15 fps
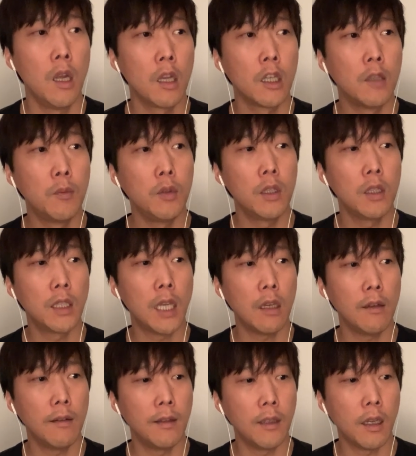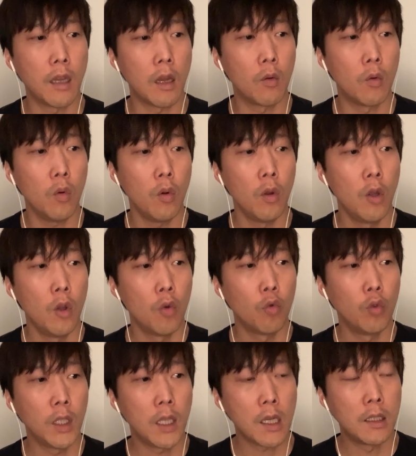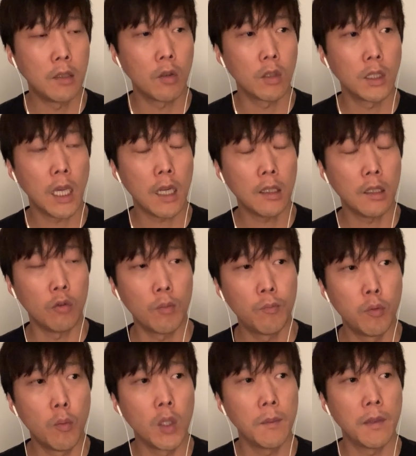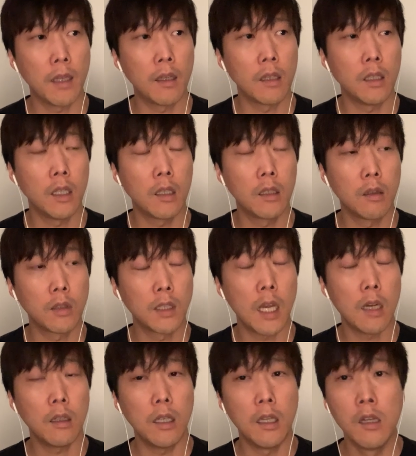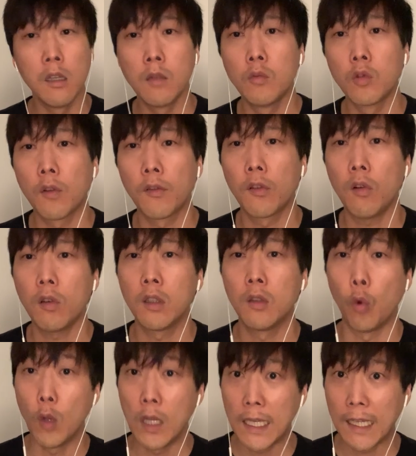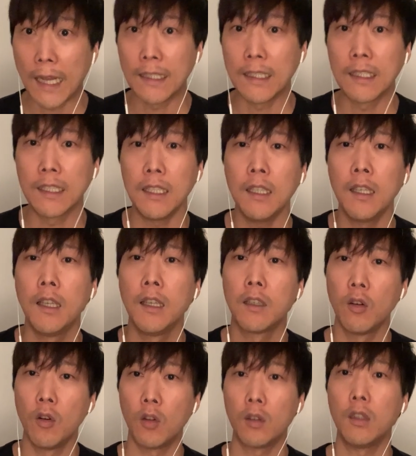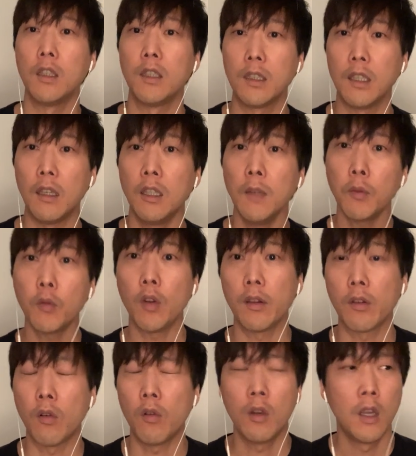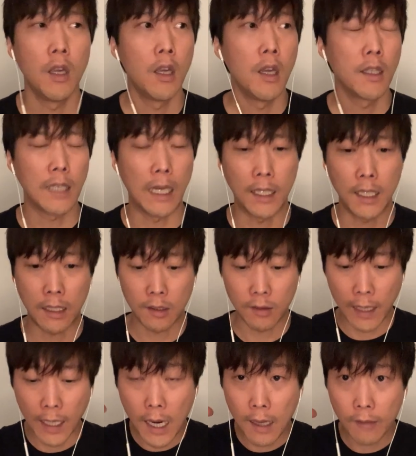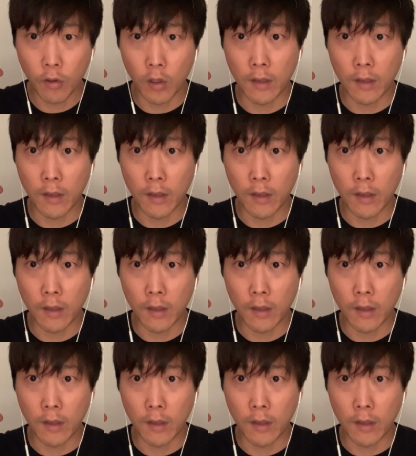그분들이 책을 쓰게 되고 우리가 그런 책들, 우리 부모님 세대들이 그런 책을 읽음으로써 그 논리라든지 그런 것들을 이제 흡수해서 자기가 생각할 수 있는,